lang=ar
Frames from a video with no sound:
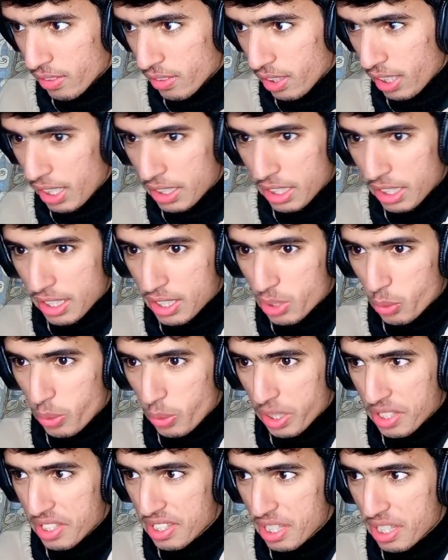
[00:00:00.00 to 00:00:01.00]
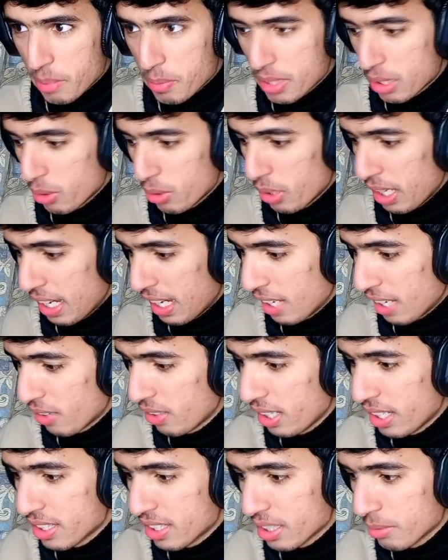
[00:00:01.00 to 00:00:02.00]
هادي السويزي تربس له الحا
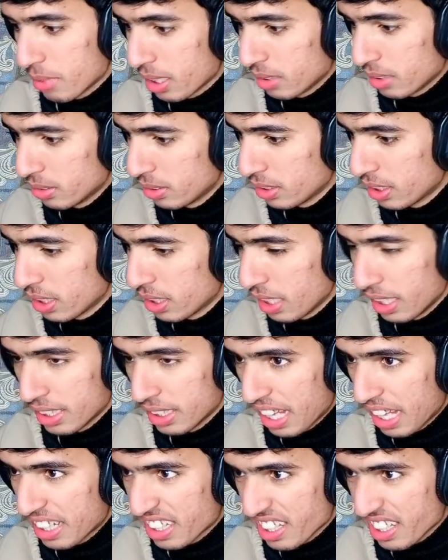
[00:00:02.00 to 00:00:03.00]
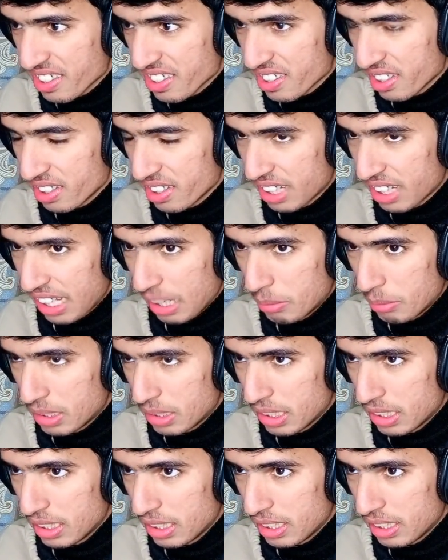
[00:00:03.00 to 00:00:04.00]
الله يسامح قعود هاد الانسان هاد
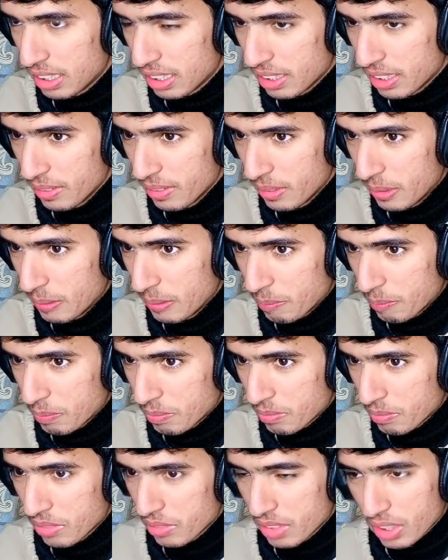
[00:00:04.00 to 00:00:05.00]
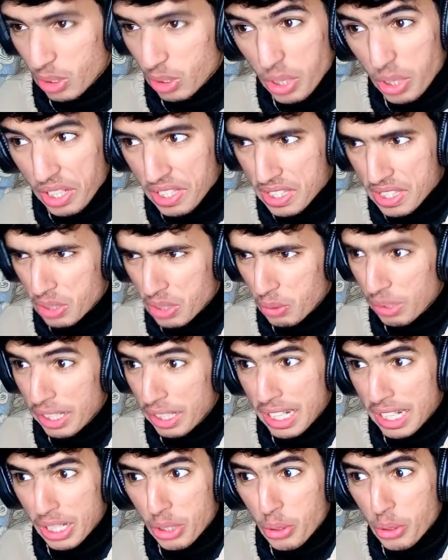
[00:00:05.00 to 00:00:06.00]
العبد هدايا كريزي
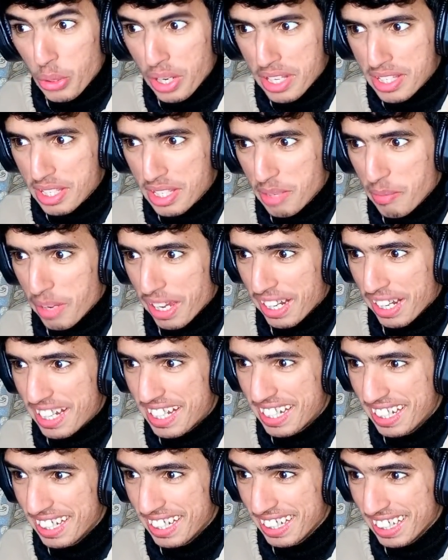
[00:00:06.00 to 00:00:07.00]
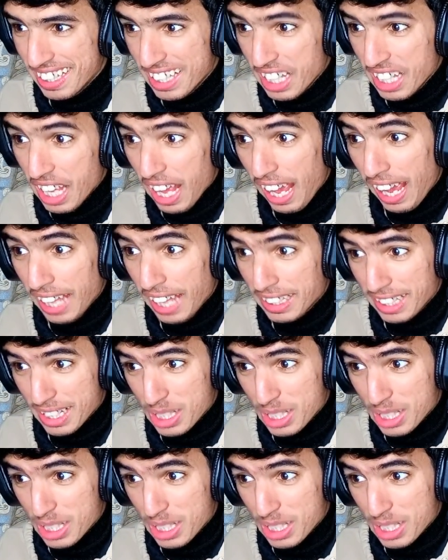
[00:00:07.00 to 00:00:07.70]
والله الا كريزي مان عادي